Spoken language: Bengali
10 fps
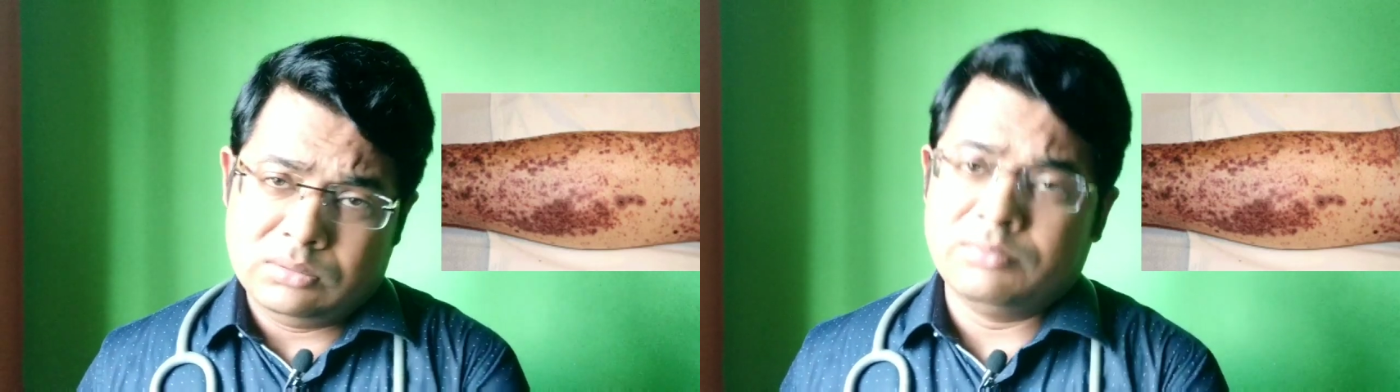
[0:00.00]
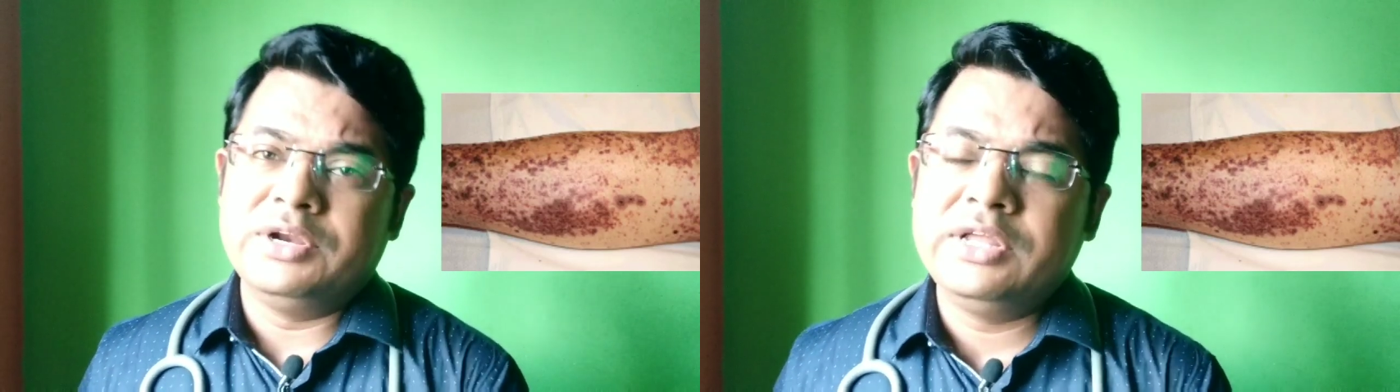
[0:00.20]

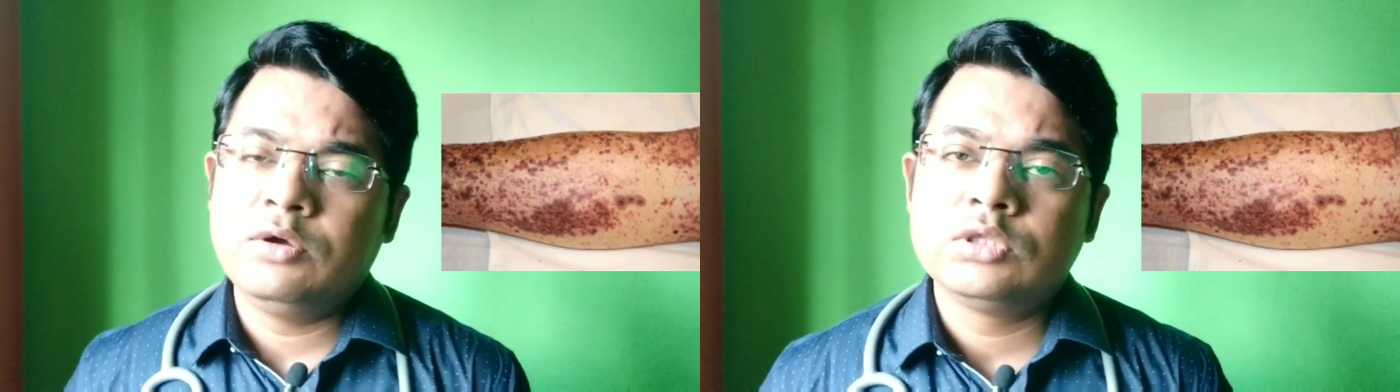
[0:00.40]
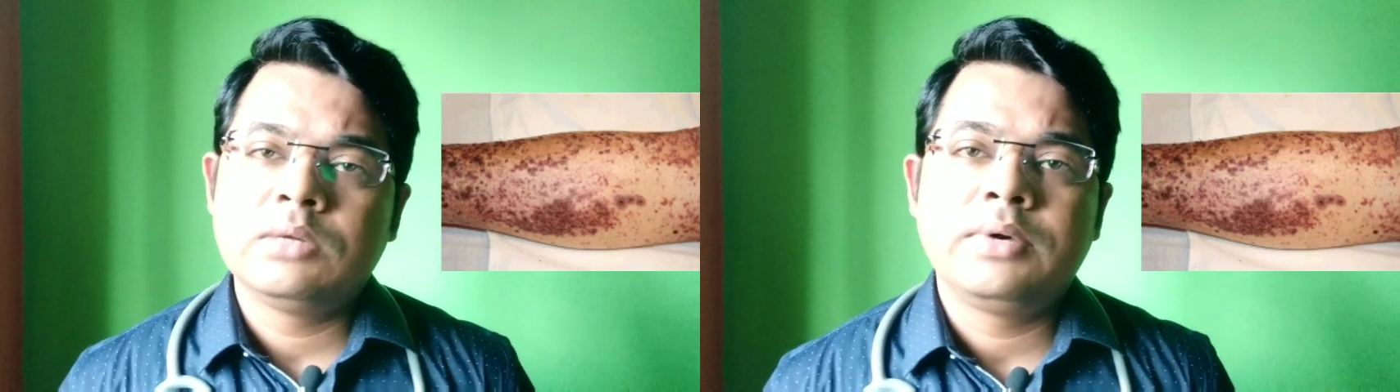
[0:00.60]
ব্লিডিং
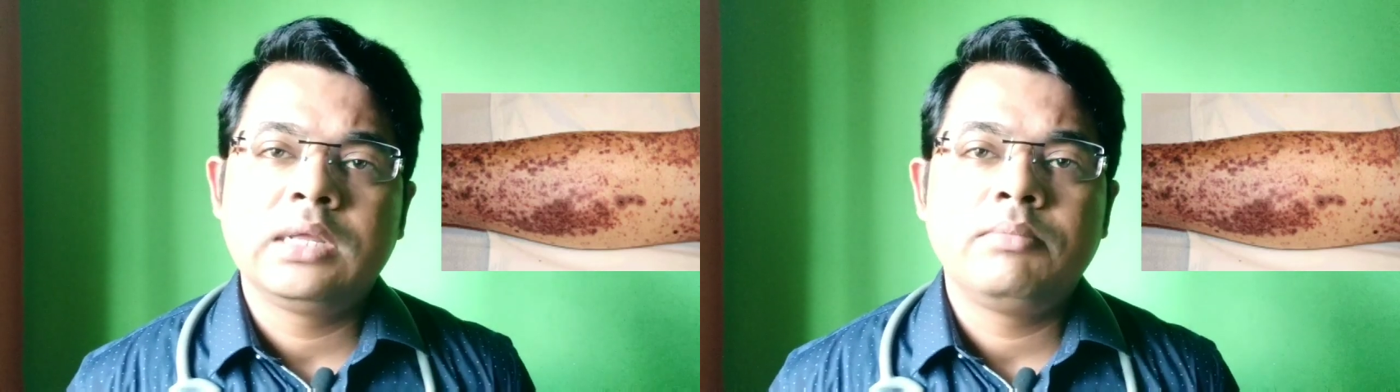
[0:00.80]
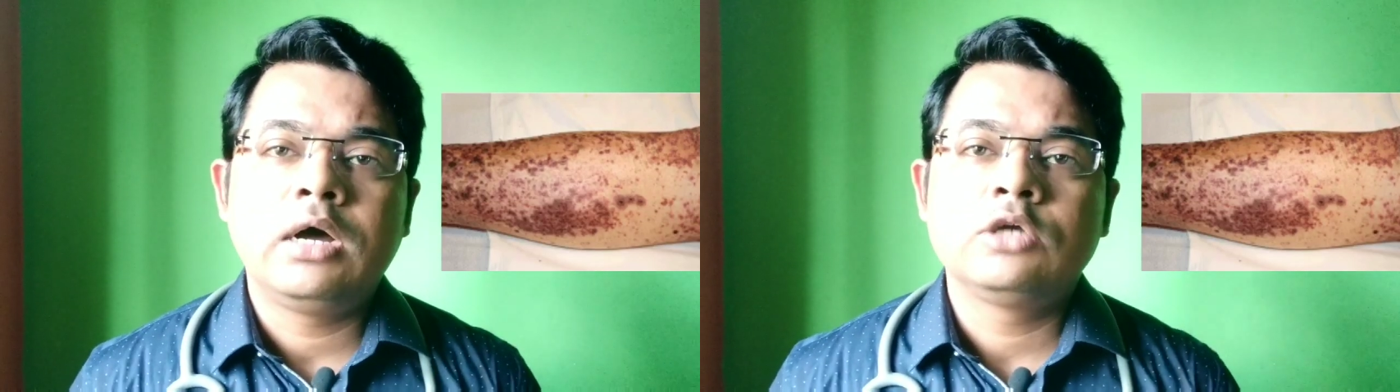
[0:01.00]
হতে পারে
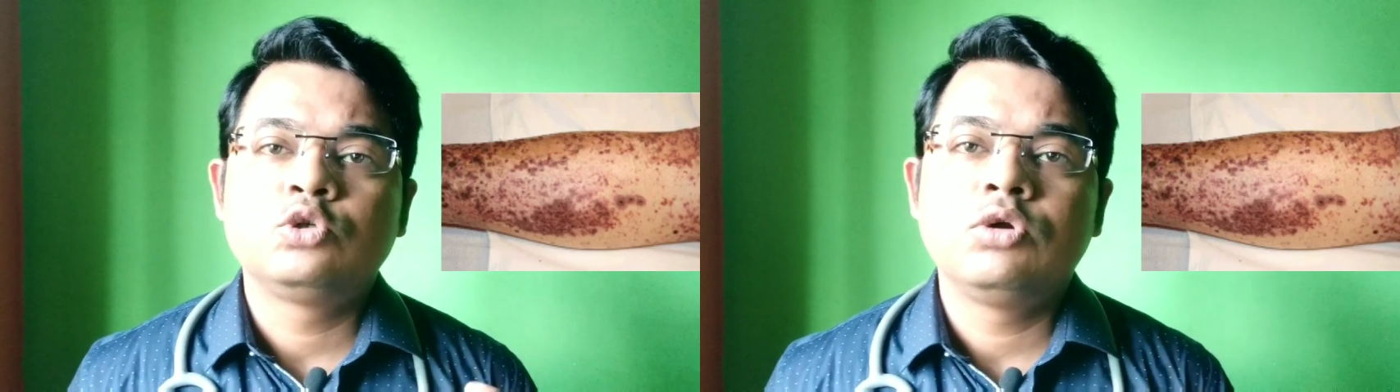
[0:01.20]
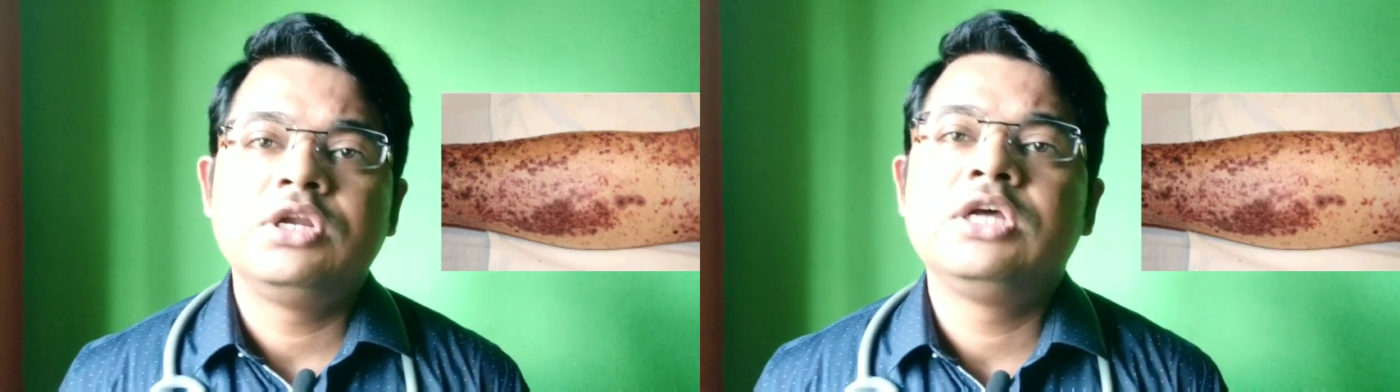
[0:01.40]
বা
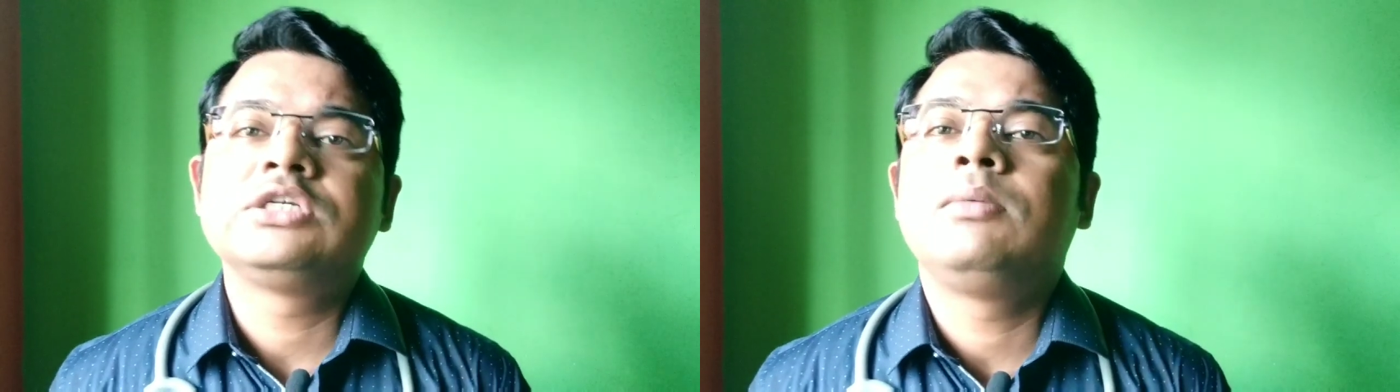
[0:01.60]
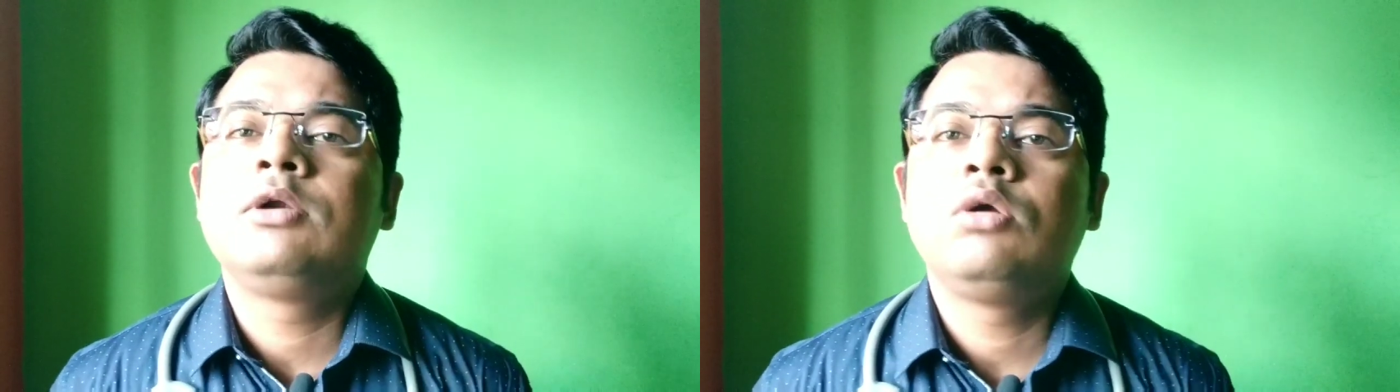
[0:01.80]
শরীরে
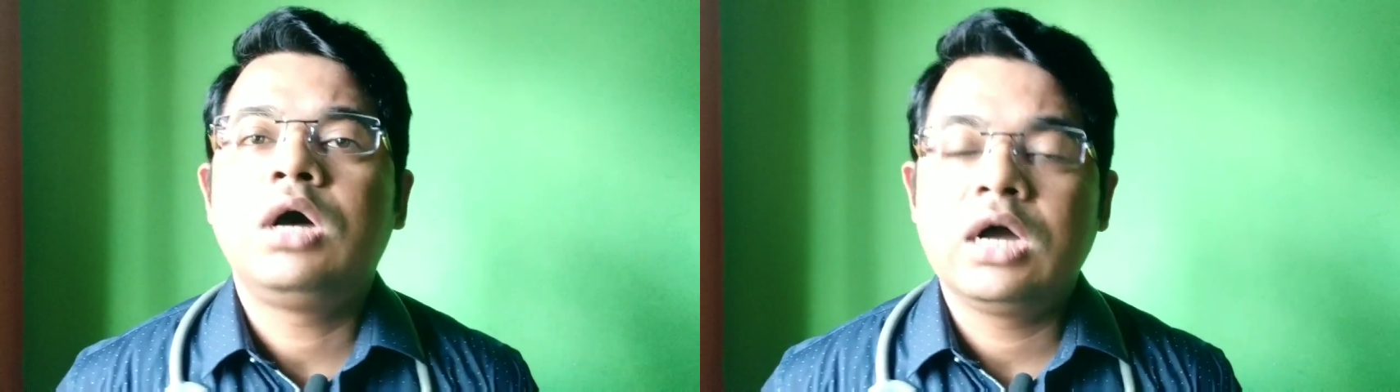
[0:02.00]
সামান্য